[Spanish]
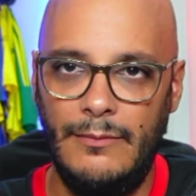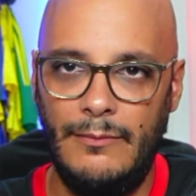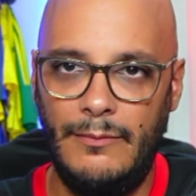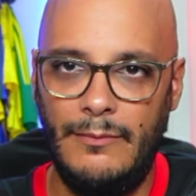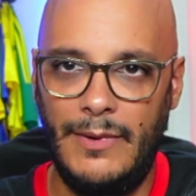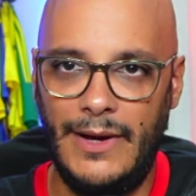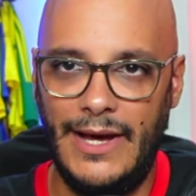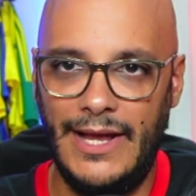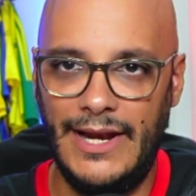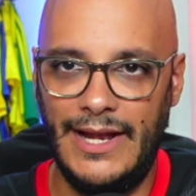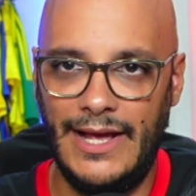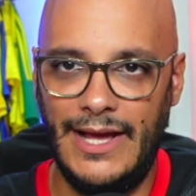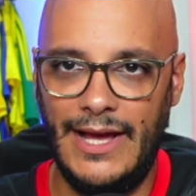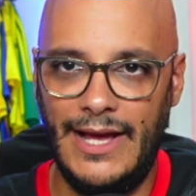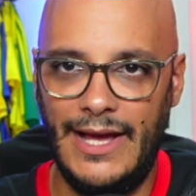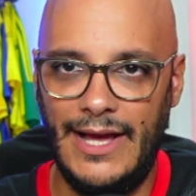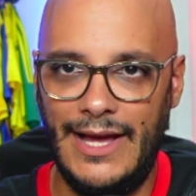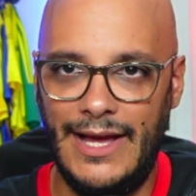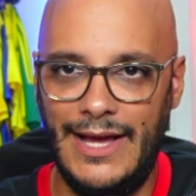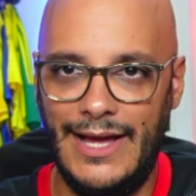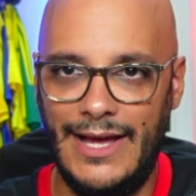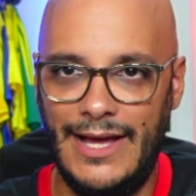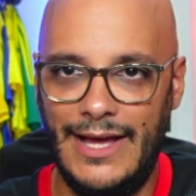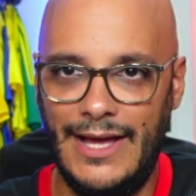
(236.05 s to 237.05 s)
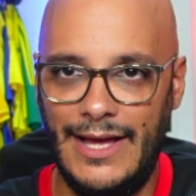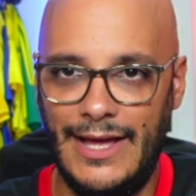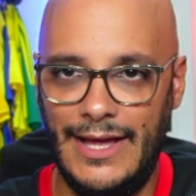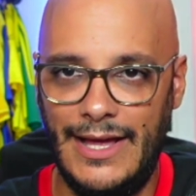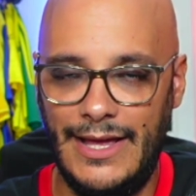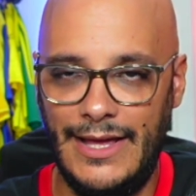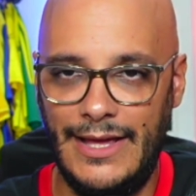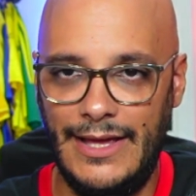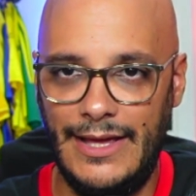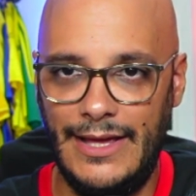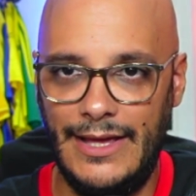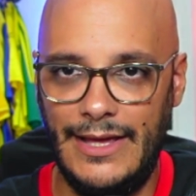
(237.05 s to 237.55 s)
para,
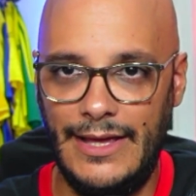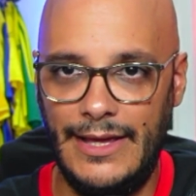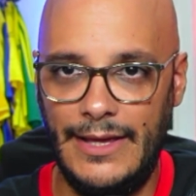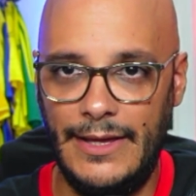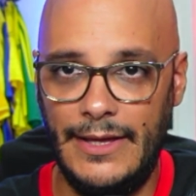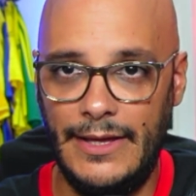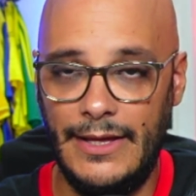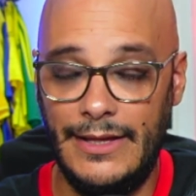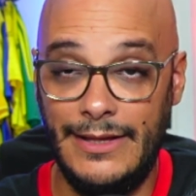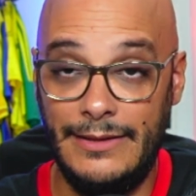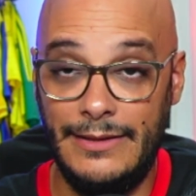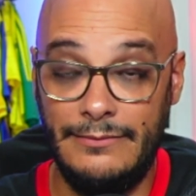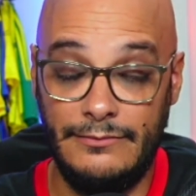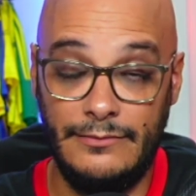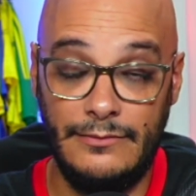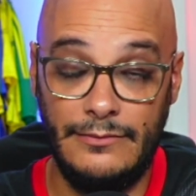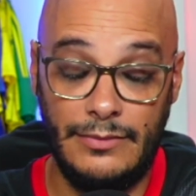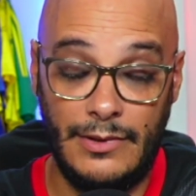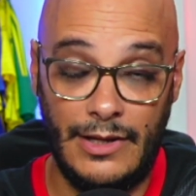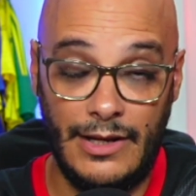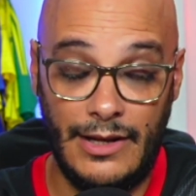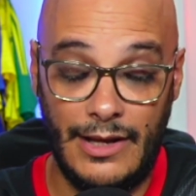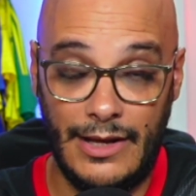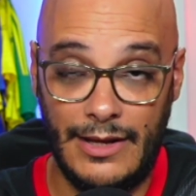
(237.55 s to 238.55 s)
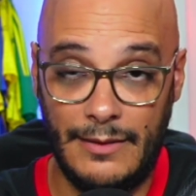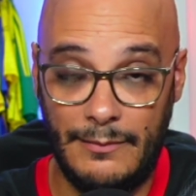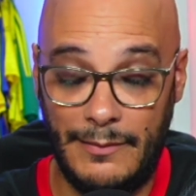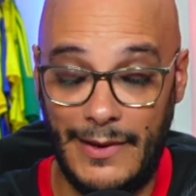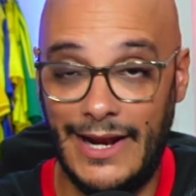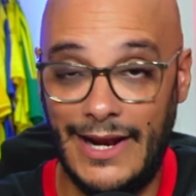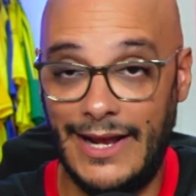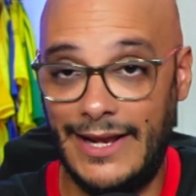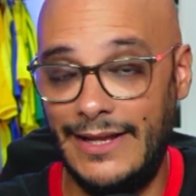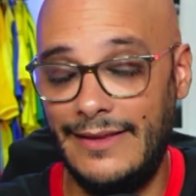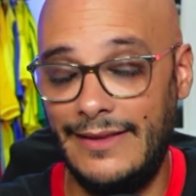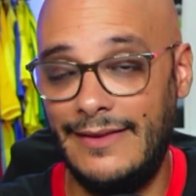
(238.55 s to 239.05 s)
eh,
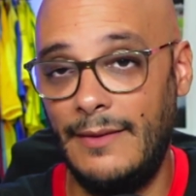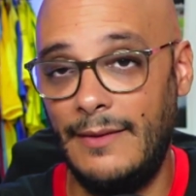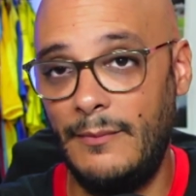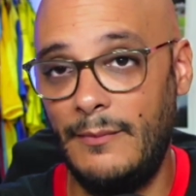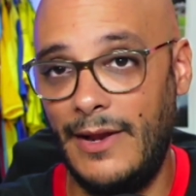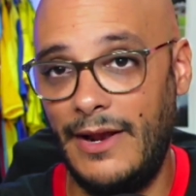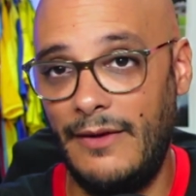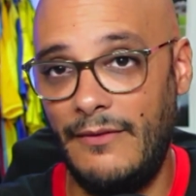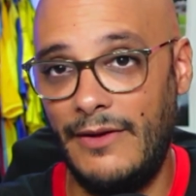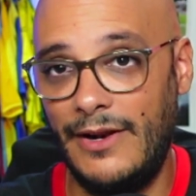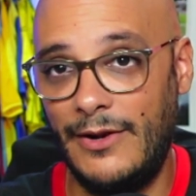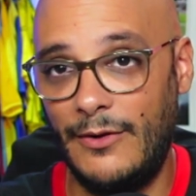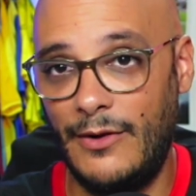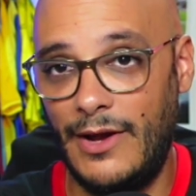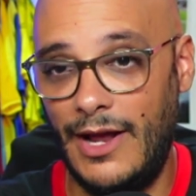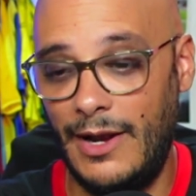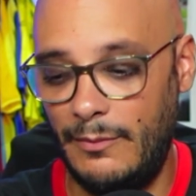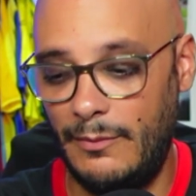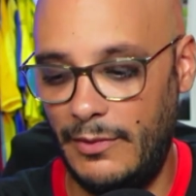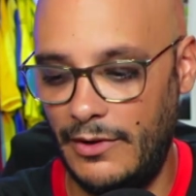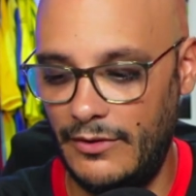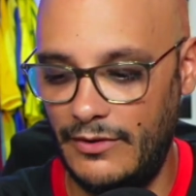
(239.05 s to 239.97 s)
para, Cristian, para Berrocal, perdón